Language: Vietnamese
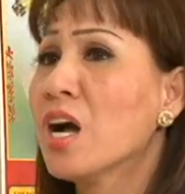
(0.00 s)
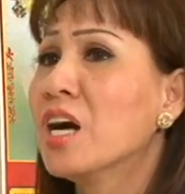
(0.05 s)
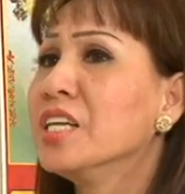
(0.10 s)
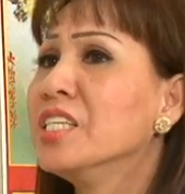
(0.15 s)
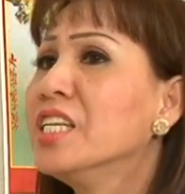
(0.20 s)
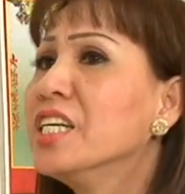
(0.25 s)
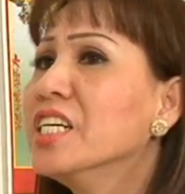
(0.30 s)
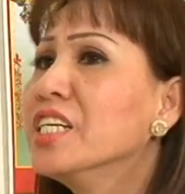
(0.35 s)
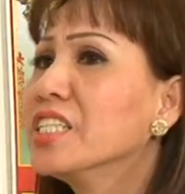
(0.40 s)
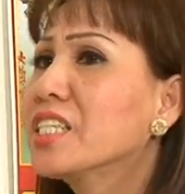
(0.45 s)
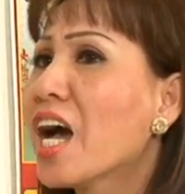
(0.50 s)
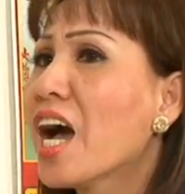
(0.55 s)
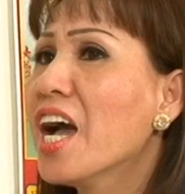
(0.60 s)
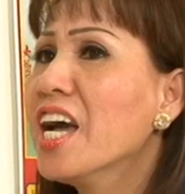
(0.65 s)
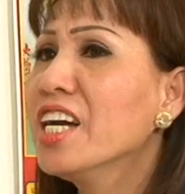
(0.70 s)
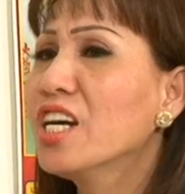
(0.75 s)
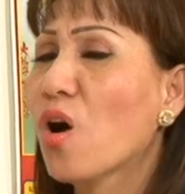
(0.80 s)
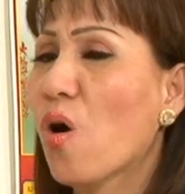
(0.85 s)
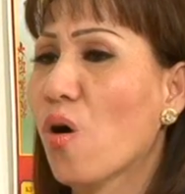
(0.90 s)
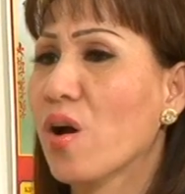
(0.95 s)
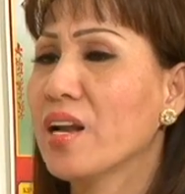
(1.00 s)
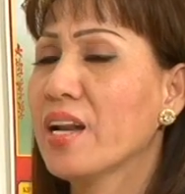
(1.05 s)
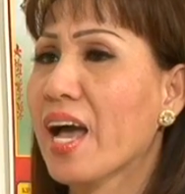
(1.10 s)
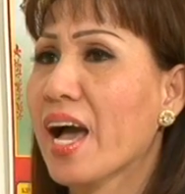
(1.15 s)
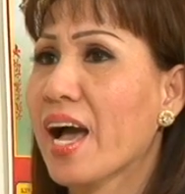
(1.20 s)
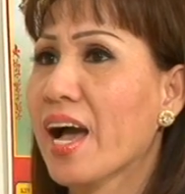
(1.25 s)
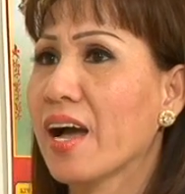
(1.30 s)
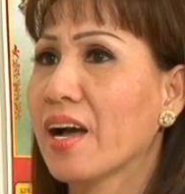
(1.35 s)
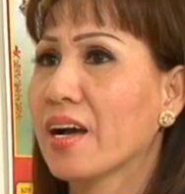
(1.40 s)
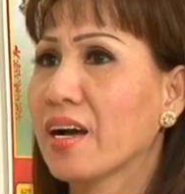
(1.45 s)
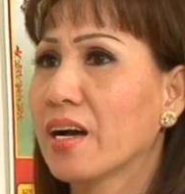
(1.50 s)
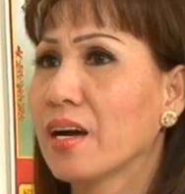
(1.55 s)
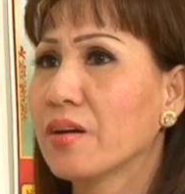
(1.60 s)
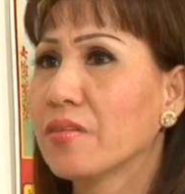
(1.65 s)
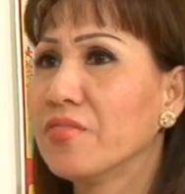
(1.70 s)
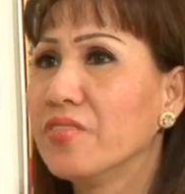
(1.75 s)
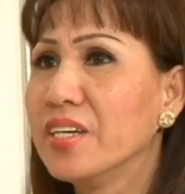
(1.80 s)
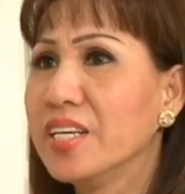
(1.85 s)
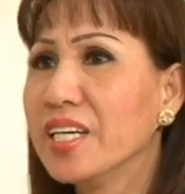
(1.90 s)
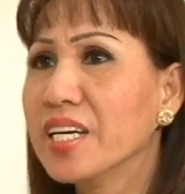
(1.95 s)
Như thế gọi là
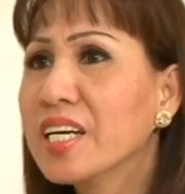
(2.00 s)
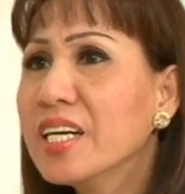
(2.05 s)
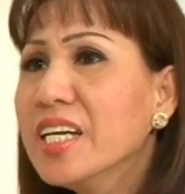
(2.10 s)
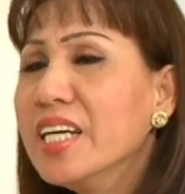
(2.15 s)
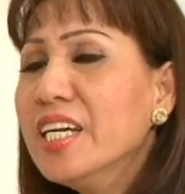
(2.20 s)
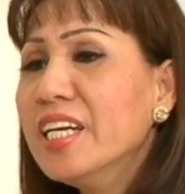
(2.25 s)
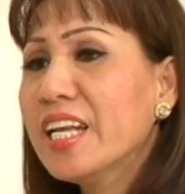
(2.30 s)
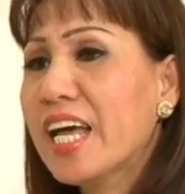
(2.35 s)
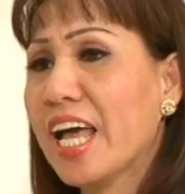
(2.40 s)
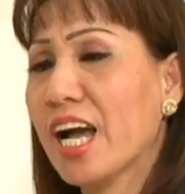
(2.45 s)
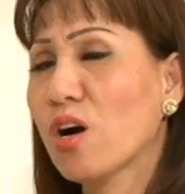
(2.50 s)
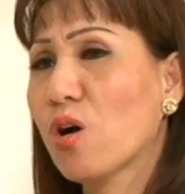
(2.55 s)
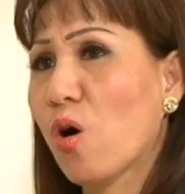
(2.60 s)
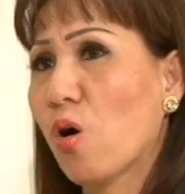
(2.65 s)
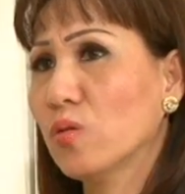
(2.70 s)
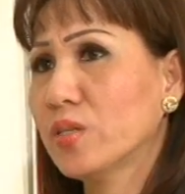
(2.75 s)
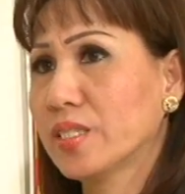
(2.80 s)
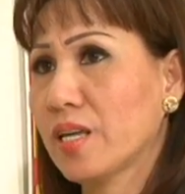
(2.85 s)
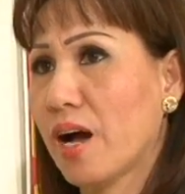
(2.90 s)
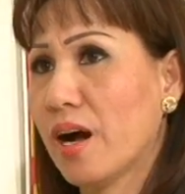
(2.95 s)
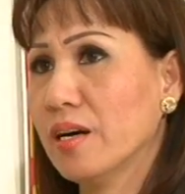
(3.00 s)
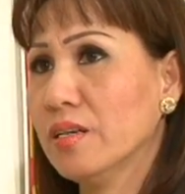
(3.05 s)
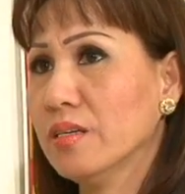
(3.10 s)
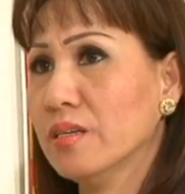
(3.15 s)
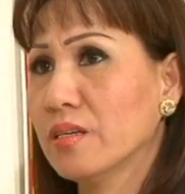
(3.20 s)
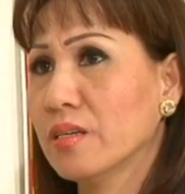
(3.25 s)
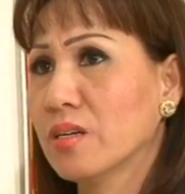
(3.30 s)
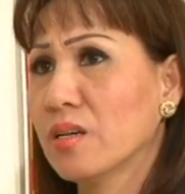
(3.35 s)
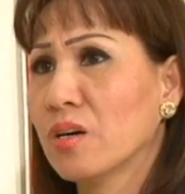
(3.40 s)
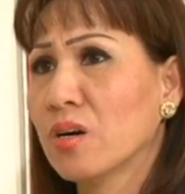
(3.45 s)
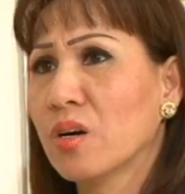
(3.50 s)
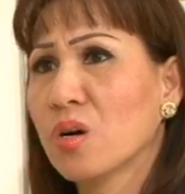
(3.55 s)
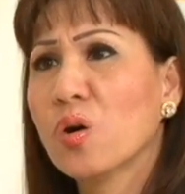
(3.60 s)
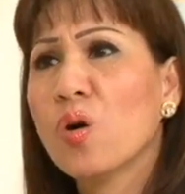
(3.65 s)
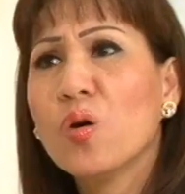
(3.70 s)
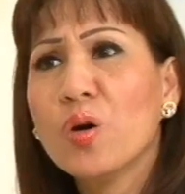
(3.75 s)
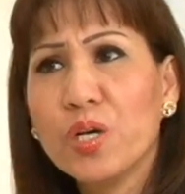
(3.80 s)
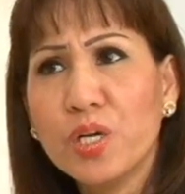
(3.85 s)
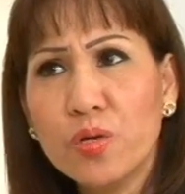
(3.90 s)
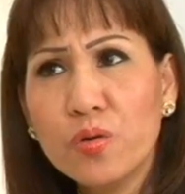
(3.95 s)
viện lý lẽ khổ sở.
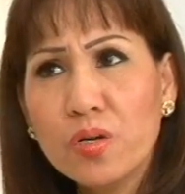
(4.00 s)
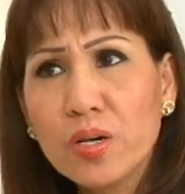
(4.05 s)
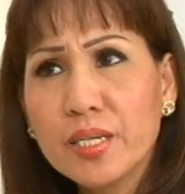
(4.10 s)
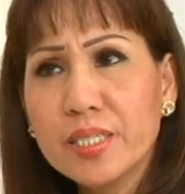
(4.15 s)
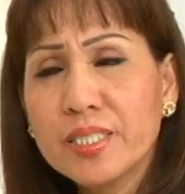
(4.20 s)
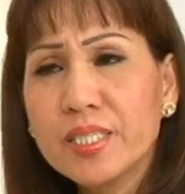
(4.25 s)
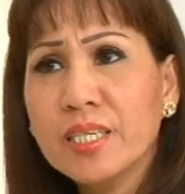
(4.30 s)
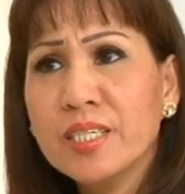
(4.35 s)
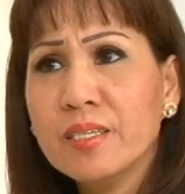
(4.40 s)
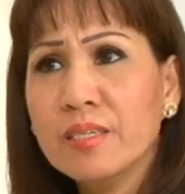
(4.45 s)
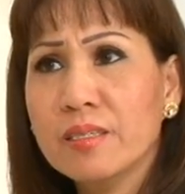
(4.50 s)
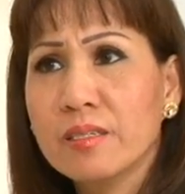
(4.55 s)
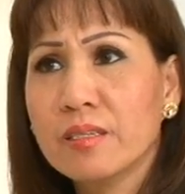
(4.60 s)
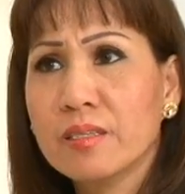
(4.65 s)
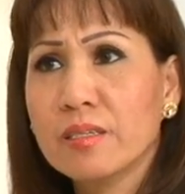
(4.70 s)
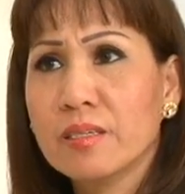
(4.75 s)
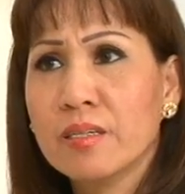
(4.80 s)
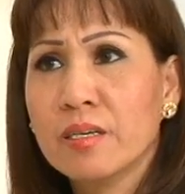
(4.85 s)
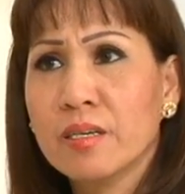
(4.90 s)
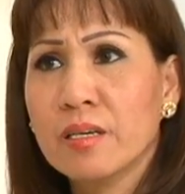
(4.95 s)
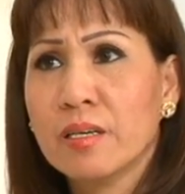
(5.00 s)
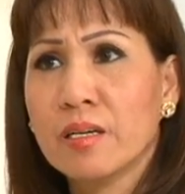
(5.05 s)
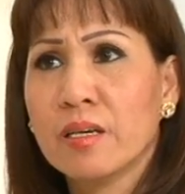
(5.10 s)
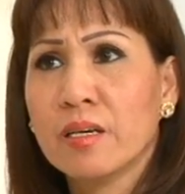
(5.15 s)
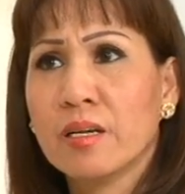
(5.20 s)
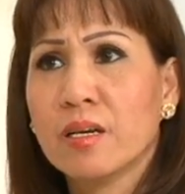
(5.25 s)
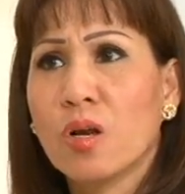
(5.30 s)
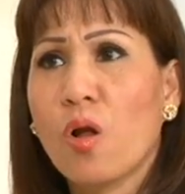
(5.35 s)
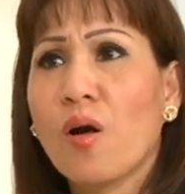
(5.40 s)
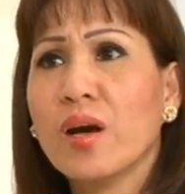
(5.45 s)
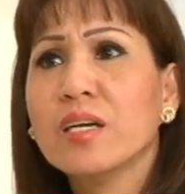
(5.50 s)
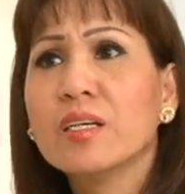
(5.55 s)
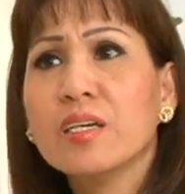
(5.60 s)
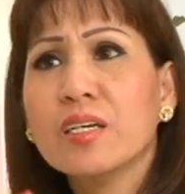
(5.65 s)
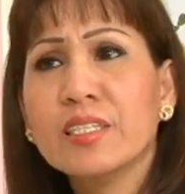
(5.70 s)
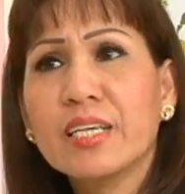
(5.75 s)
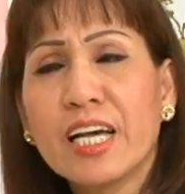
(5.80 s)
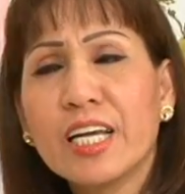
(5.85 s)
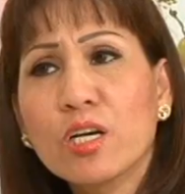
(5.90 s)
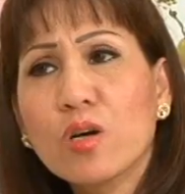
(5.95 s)
Cô hiểu rồi chứ? Loại
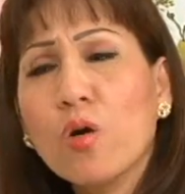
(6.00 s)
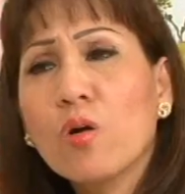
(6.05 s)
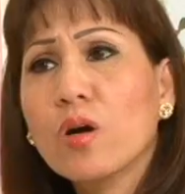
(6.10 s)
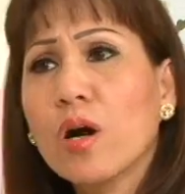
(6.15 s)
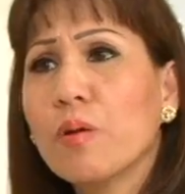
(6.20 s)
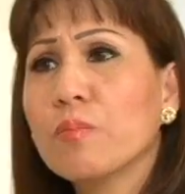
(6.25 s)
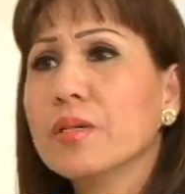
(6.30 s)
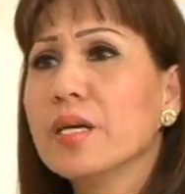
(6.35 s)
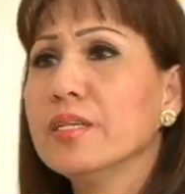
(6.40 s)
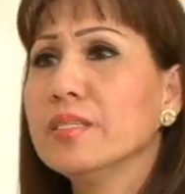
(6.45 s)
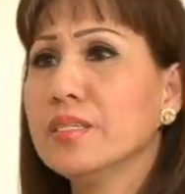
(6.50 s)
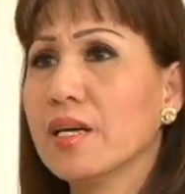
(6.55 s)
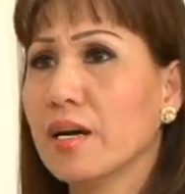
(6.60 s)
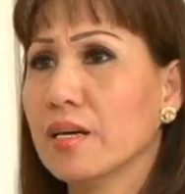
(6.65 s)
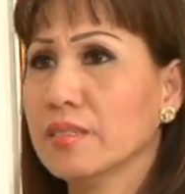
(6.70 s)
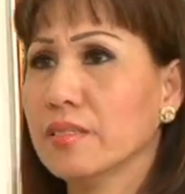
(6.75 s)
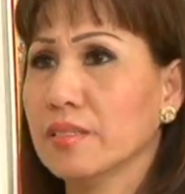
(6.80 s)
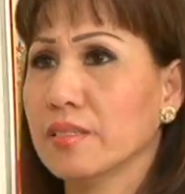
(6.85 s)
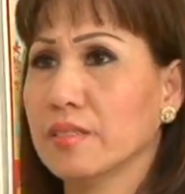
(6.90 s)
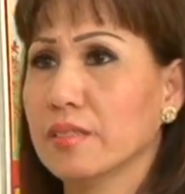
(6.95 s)
người này cô không nên nhận.